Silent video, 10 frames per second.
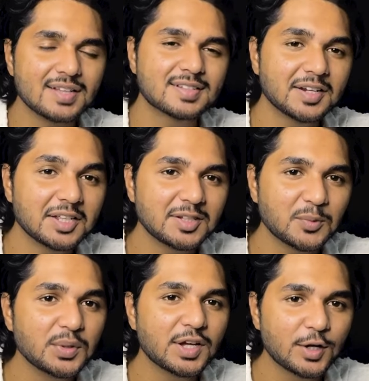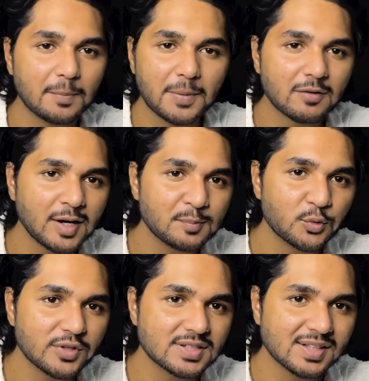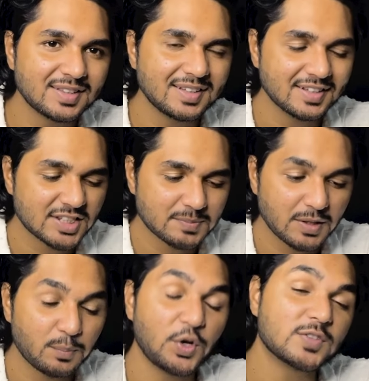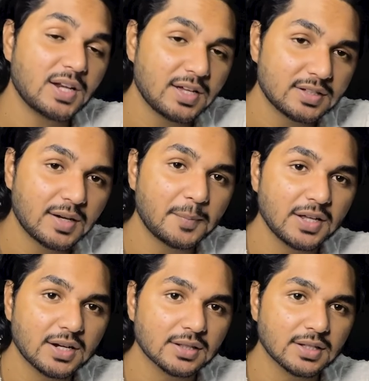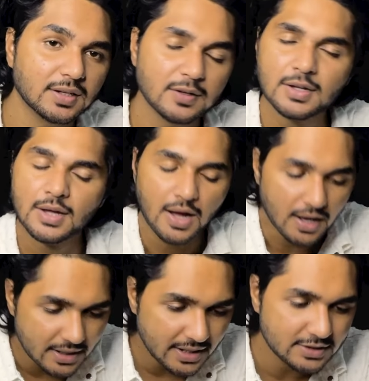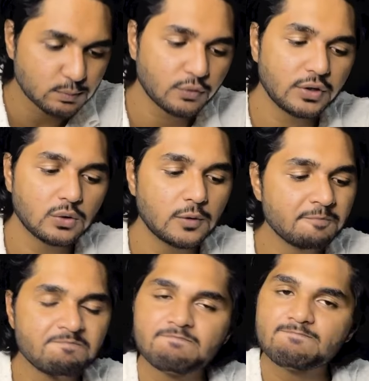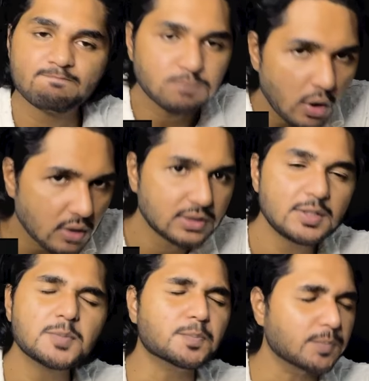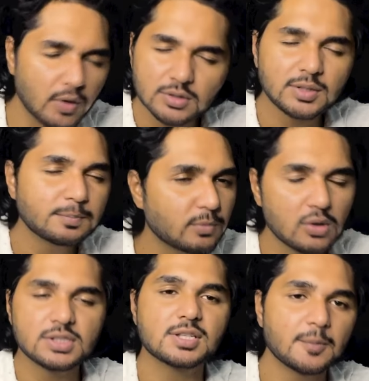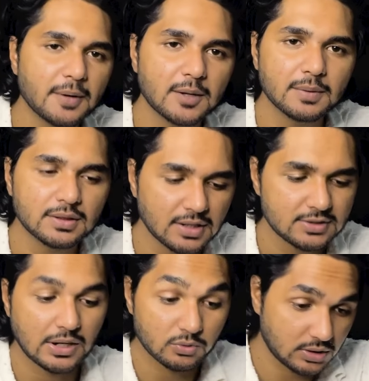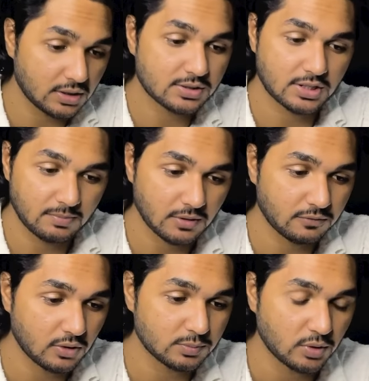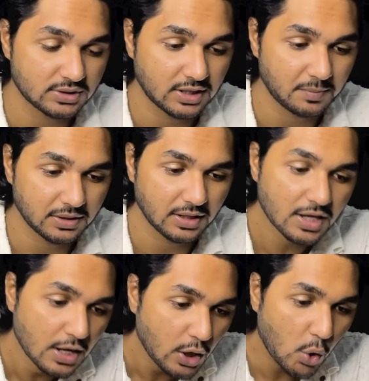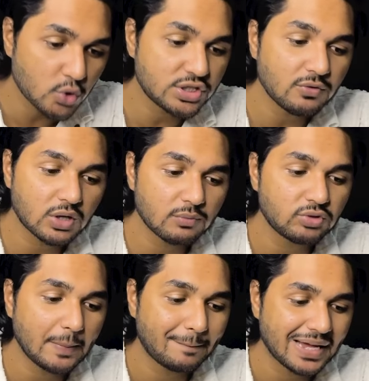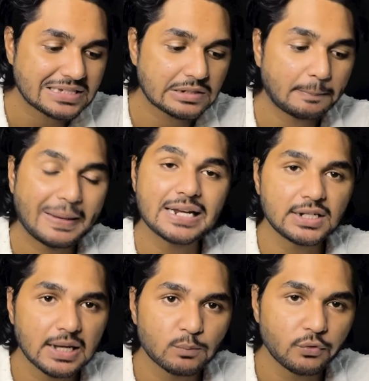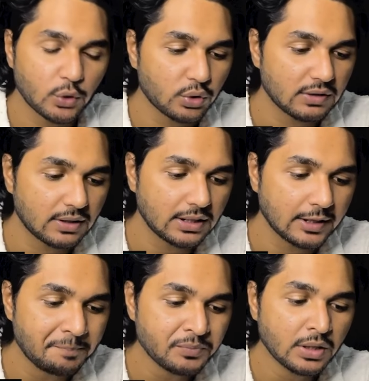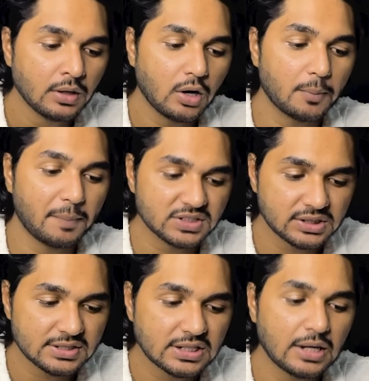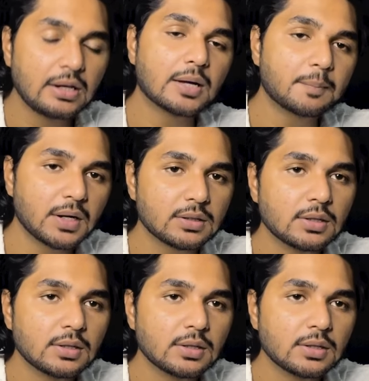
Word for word: करके जब इनकी गब्बर वाली मूवीज़ आती हैं जिसमें ये पुलिस वाले किरदार प्ले करते हैं हर एक मूवी को बहुत ही बहुत ही बहुत ही ज़्यादा प्यार मिलता है साउथ इंडस्ट्री में ऑफकोर्स बहुत ज़्यादा मिलता है ओ जी वन ऑफ दी बेस्ट पैन इंडिया मूवी होने वाली है और बजट इसका लगभग